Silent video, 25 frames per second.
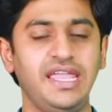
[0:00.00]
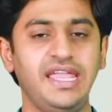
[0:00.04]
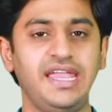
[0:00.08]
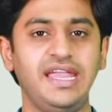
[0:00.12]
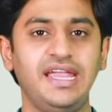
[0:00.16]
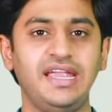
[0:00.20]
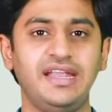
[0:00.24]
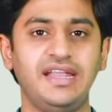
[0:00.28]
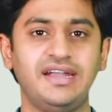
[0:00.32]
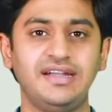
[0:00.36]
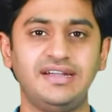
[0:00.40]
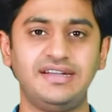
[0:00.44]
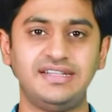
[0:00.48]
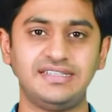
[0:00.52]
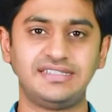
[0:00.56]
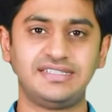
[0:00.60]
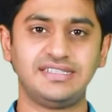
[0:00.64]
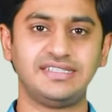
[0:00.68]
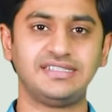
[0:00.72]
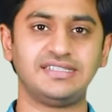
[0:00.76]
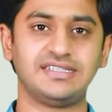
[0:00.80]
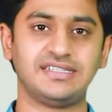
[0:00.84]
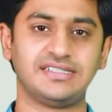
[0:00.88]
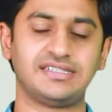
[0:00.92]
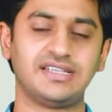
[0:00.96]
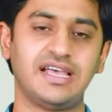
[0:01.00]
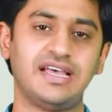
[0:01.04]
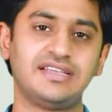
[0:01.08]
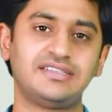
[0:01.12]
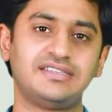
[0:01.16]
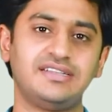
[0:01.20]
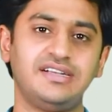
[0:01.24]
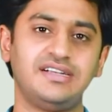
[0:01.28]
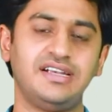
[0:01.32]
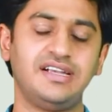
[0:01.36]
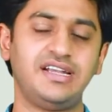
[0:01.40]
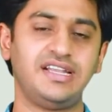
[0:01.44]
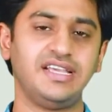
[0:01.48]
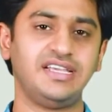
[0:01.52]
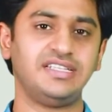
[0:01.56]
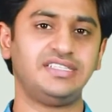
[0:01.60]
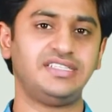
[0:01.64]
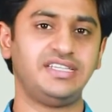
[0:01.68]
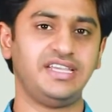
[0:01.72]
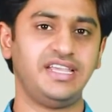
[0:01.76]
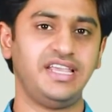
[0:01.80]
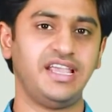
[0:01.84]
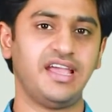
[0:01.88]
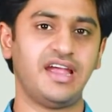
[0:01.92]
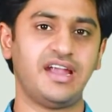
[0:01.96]
ఈ డిసీజెస్ అసిడిటీ
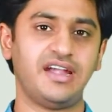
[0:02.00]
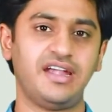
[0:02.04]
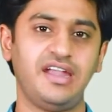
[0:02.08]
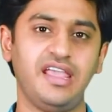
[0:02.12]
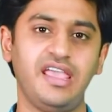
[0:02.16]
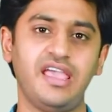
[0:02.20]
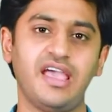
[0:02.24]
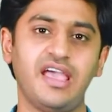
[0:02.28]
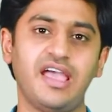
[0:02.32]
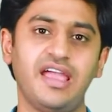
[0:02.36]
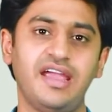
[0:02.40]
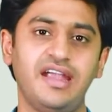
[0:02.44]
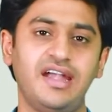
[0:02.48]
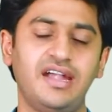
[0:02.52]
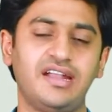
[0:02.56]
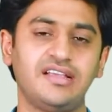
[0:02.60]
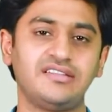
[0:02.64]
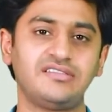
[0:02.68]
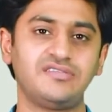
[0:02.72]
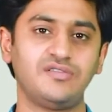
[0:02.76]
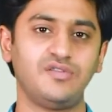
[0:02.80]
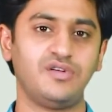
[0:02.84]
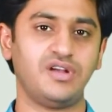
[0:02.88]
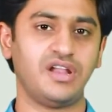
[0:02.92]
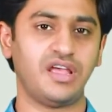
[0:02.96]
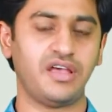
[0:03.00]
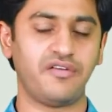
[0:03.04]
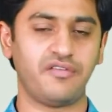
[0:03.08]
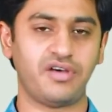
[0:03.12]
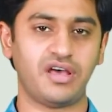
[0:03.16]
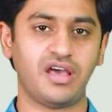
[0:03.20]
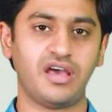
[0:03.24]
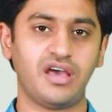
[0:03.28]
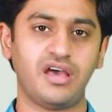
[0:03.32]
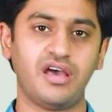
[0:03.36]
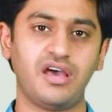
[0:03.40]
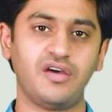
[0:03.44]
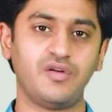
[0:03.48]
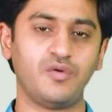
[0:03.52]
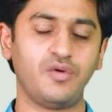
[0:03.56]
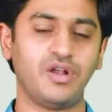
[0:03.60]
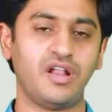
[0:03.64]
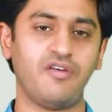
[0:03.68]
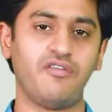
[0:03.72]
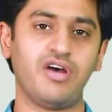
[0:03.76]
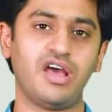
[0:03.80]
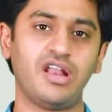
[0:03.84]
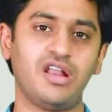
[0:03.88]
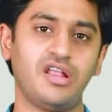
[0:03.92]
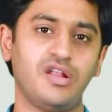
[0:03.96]
జీఆర్డి హయాటస్ ఉన్న
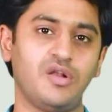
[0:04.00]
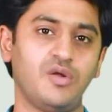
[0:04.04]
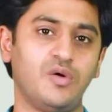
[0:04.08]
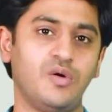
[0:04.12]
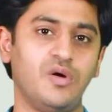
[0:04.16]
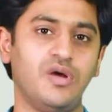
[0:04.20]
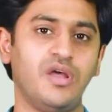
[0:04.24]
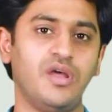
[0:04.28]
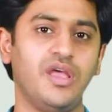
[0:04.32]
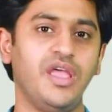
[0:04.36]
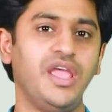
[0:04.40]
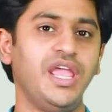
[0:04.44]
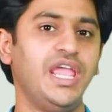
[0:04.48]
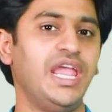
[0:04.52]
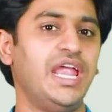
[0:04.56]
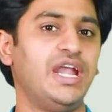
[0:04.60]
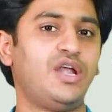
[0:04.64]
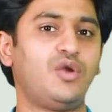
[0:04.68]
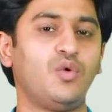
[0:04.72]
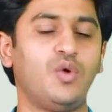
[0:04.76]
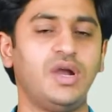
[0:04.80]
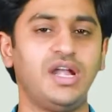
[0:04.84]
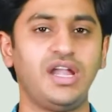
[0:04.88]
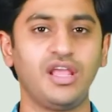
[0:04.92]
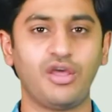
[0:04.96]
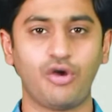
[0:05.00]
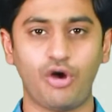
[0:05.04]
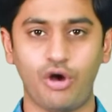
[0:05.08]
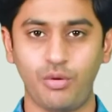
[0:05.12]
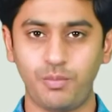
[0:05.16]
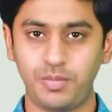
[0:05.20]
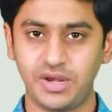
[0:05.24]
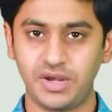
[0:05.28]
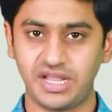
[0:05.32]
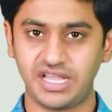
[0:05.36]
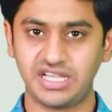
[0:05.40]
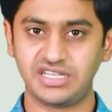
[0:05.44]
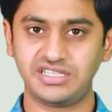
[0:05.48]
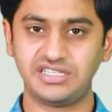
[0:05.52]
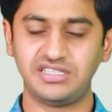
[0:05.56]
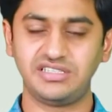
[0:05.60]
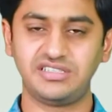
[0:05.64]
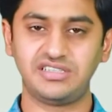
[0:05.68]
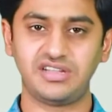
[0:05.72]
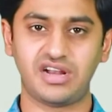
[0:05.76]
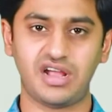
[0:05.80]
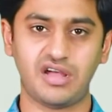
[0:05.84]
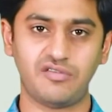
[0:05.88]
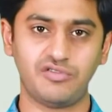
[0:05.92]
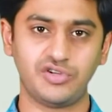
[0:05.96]
ఉన్న వాళ్ళలో ఎటువంటి
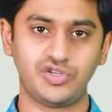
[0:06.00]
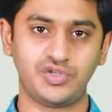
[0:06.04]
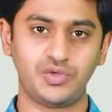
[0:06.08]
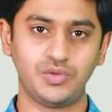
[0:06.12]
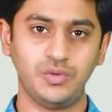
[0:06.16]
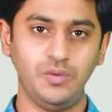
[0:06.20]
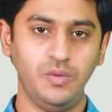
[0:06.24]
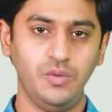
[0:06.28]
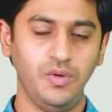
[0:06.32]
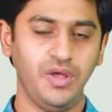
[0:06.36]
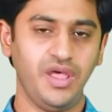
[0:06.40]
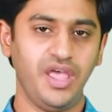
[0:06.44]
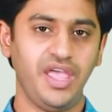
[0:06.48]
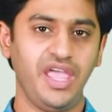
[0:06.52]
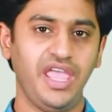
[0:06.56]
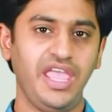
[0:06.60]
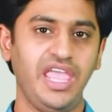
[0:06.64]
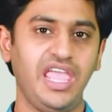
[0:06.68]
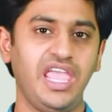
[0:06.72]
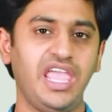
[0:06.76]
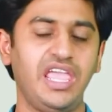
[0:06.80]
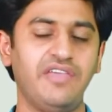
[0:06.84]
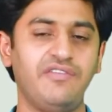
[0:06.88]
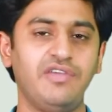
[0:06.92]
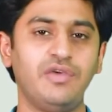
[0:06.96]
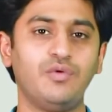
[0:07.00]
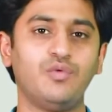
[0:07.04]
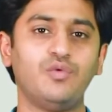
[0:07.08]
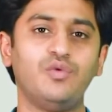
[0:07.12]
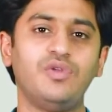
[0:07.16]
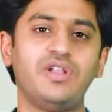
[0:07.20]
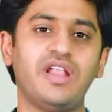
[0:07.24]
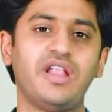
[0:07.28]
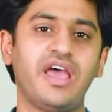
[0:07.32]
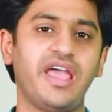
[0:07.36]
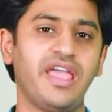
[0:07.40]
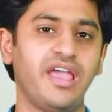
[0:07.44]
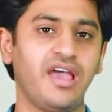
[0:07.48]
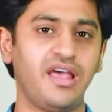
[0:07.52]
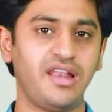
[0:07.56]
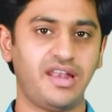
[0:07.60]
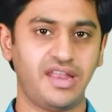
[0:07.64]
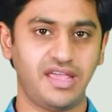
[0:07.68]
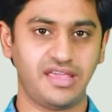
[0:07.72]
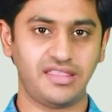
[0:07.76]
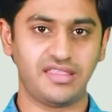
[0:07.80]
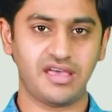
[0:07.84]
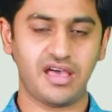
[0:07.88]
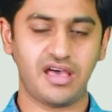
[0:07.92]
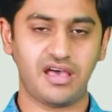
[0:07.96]
కాంప్లికేషన్స్ రావచ్చు ఇవి ఉన్నాయా
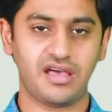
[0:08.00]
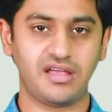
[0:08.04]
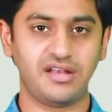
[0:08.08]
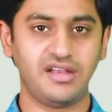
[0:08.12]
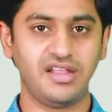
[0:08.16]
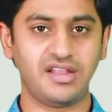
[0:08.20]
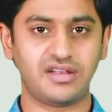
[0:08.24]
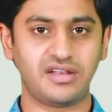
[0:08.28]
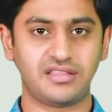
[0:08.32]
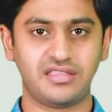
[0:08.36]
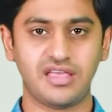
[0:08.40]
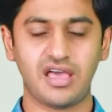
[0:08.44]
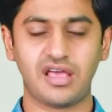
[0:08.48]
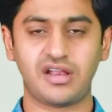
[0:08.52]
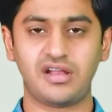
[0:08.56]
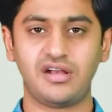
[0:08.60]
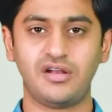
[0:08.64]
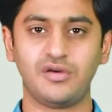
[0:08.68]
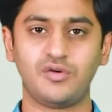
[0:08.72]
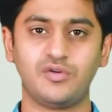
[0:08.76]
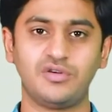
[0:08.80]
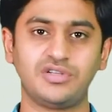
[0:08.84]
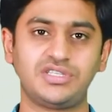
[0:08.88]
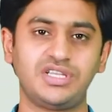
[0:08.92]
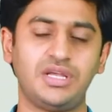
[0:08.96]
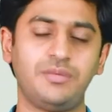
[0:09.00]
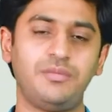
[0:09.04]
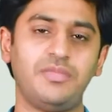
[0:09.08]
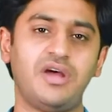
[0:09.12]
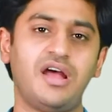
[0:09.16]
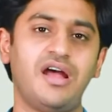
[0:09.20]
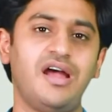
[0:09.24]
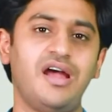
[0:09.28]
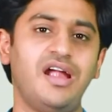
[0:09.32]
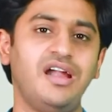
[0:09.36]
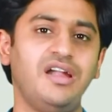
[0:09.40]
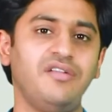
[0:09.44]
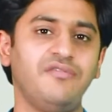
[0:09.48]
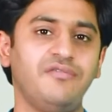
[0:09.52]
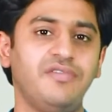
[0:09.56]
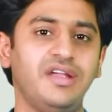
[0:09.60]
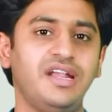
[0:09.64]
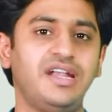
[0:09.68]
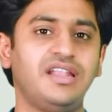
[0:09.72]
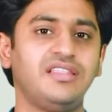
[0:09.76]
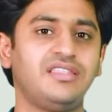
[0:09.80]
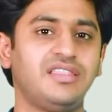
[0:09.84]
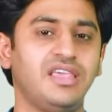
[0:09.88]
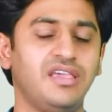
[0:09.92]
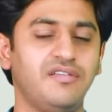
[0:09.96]
లేదా నిర్ధారణ కోసం అండ్
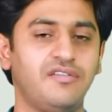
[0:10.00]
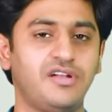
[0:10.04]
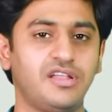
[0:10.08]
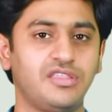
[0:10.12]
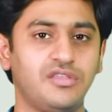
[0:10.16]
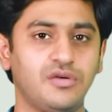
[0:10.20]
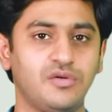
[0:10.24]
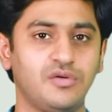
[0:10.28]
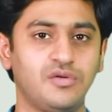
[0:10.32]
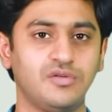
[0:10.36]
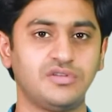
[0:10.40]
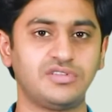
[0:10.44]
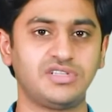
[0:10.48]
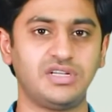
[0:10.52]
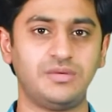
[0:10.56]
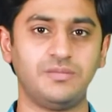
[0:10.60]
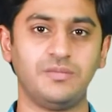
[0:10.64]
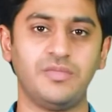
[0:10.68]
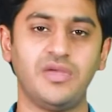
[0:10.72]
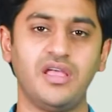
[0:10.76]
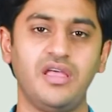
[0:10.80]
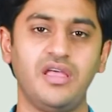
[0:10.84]
వీటి తీవ్రత కోసం